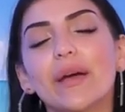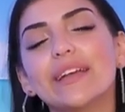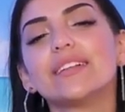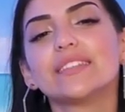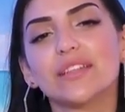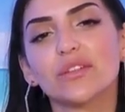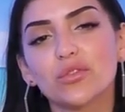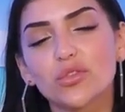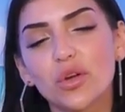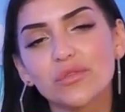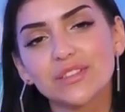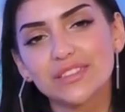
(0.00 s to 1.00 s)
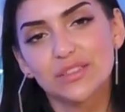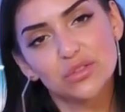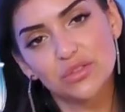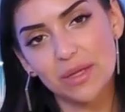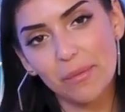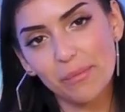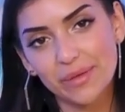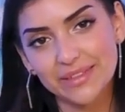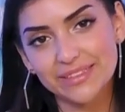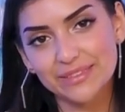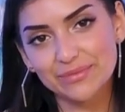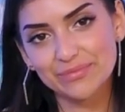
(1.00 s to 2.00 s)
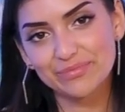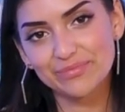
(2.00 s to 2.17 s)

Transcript: ob Engelchen und Teufelchen zusammenpassen.